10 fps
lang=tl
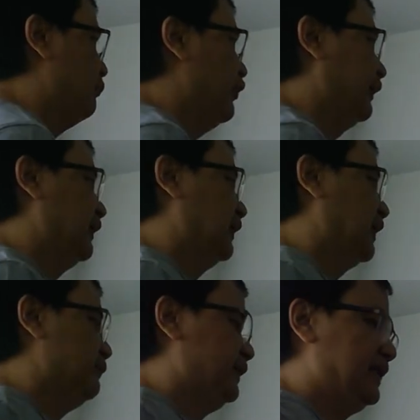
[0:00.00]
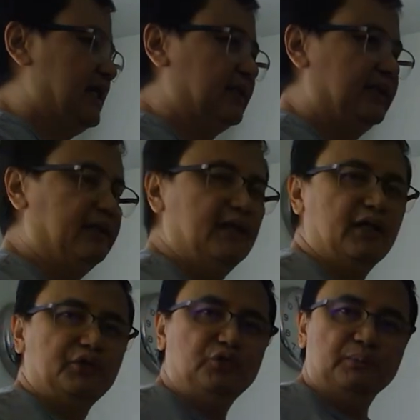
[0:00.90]
upward ang gagamitin natin.
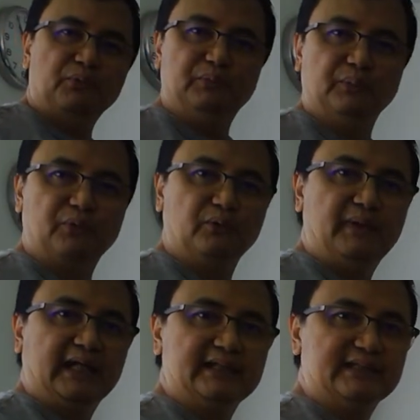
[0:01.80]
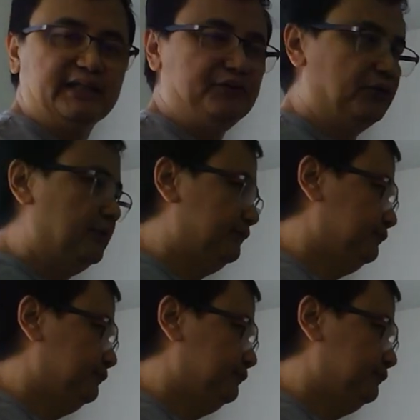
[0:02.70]
Yung ipoprove natin sa inyo.